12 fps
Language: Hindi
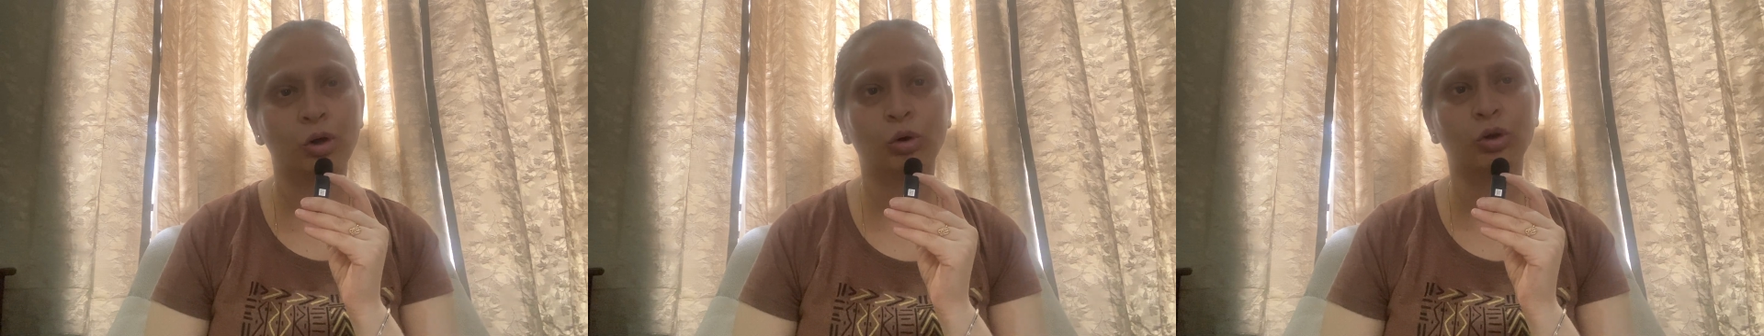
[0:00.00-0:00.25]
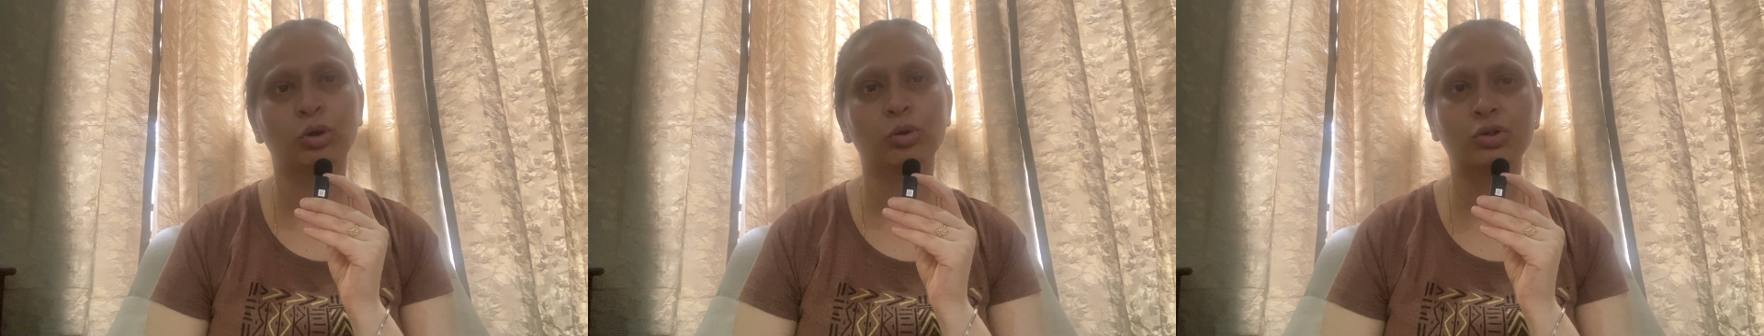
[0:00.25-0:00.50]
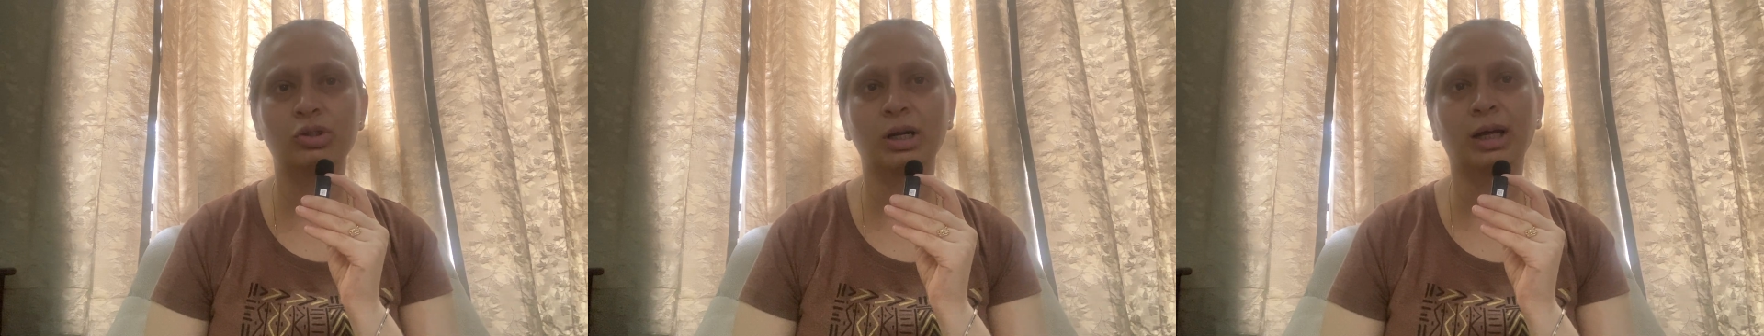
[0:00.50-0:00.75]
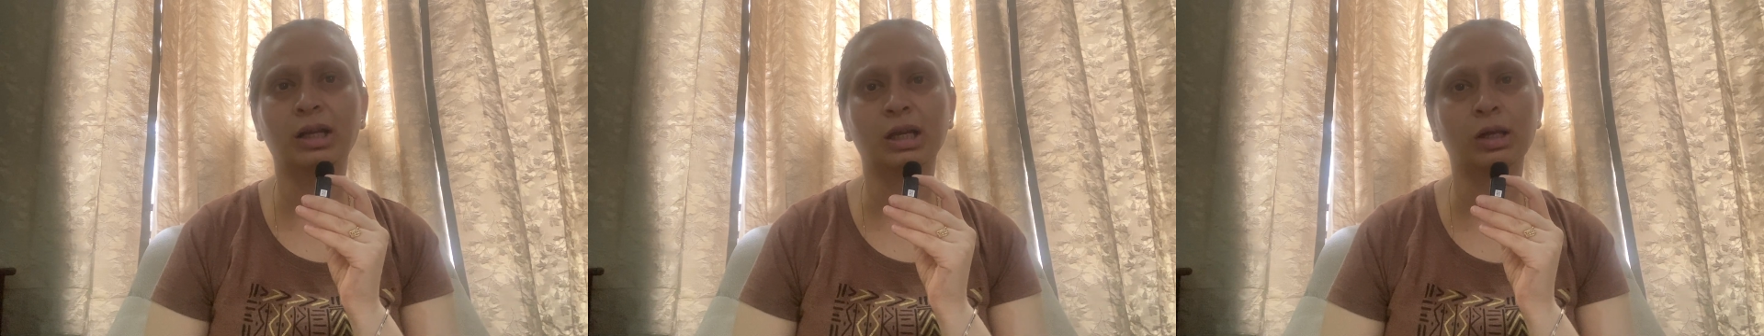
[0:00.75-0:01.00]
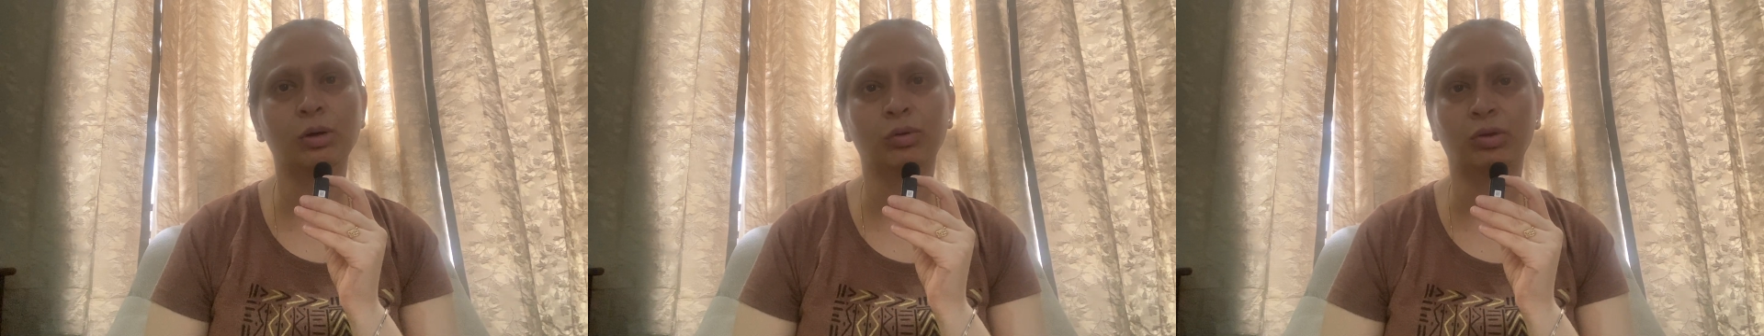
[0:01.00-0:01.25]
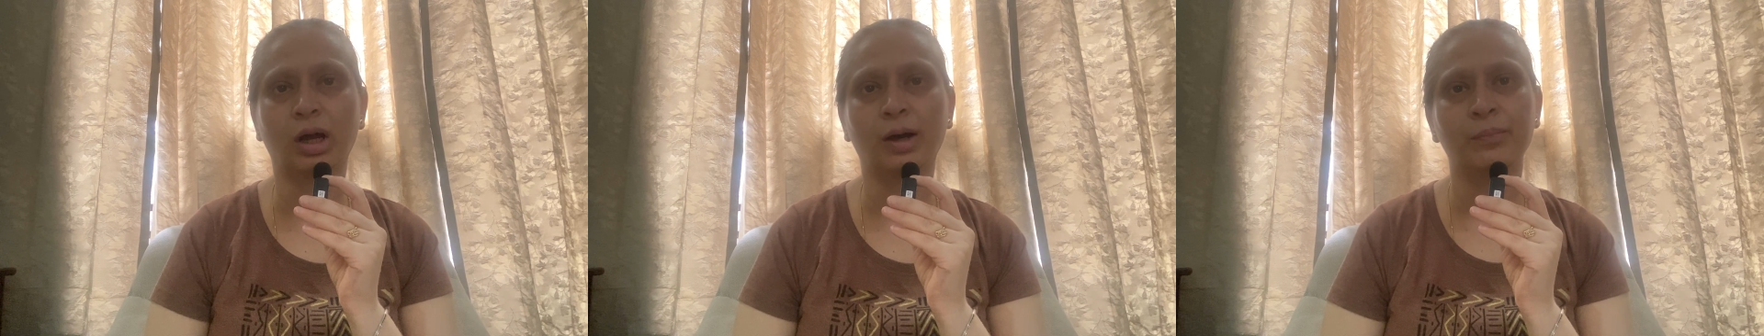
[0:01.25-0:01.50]
कोई दूसरा नहीं
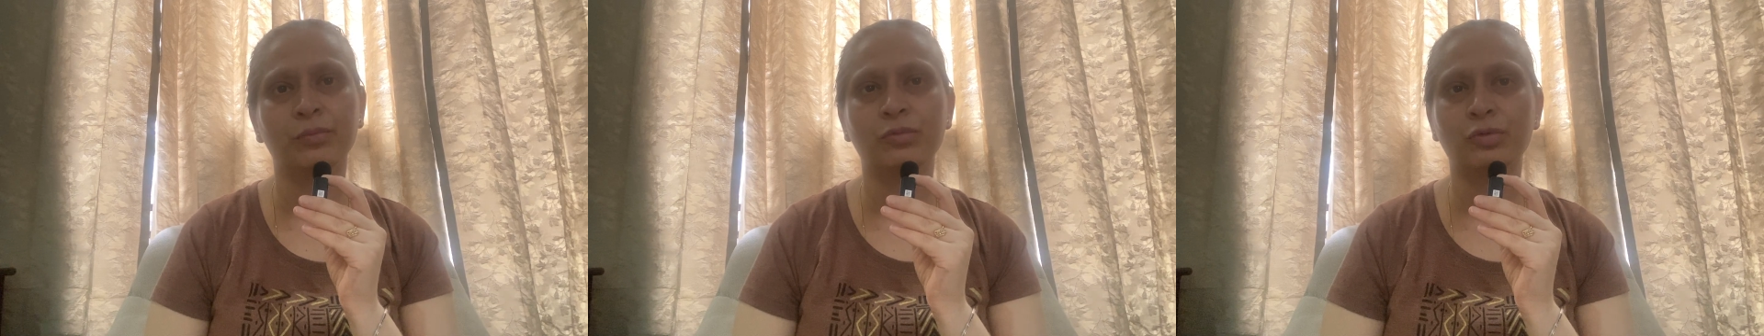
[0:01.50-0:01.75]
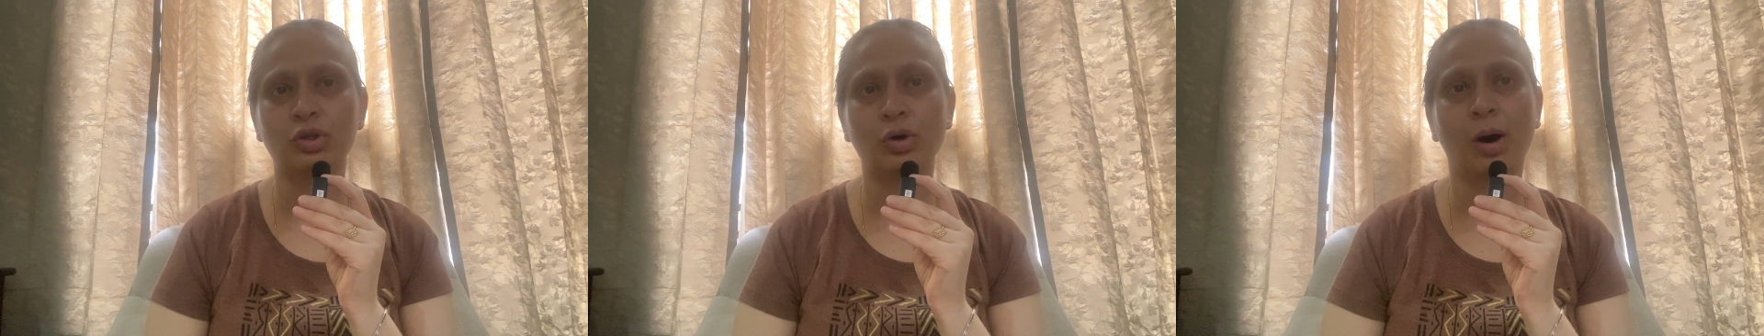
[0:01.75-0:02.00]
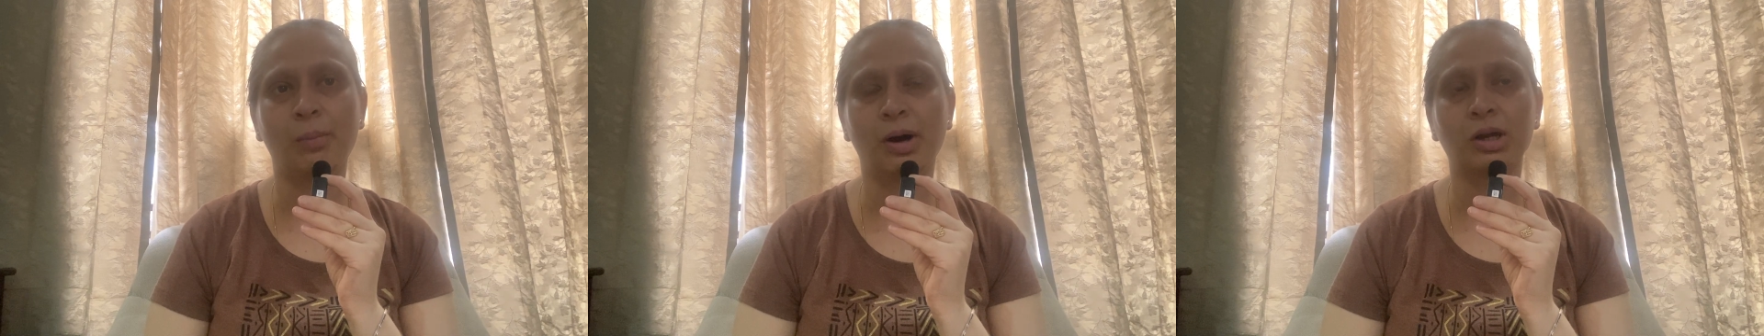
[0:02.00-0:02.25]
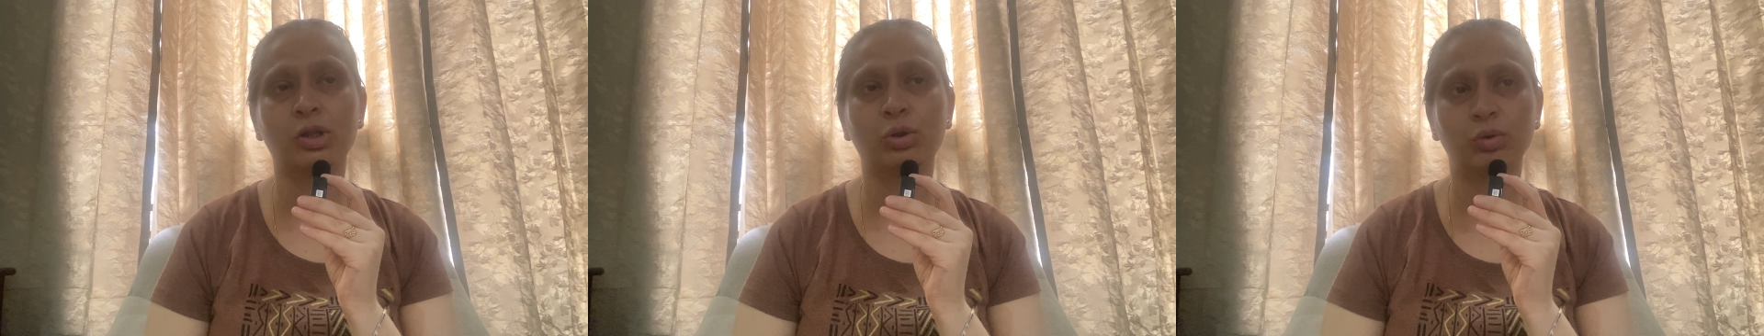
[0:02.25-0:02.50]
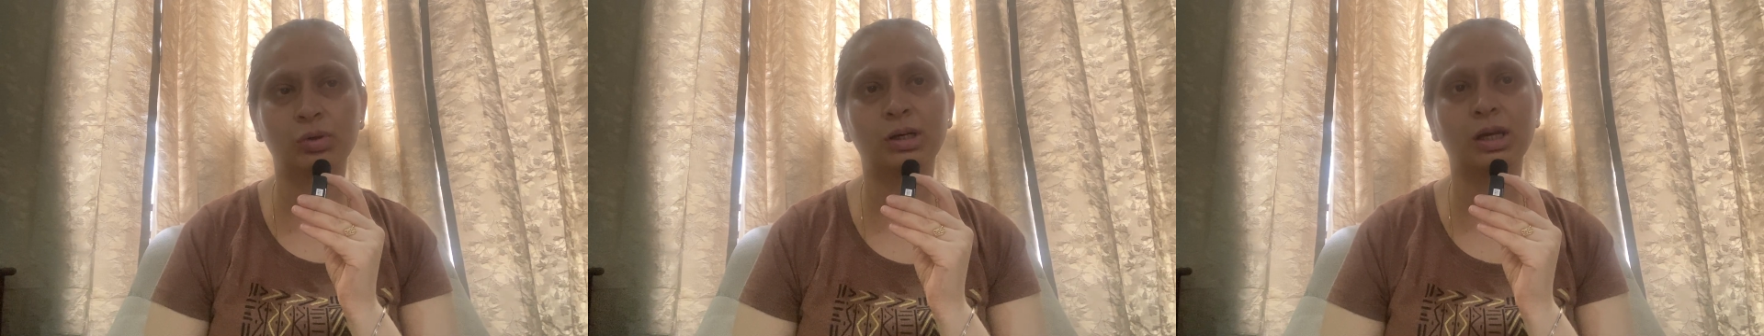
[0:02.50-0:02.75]
होता जो हमारी दुख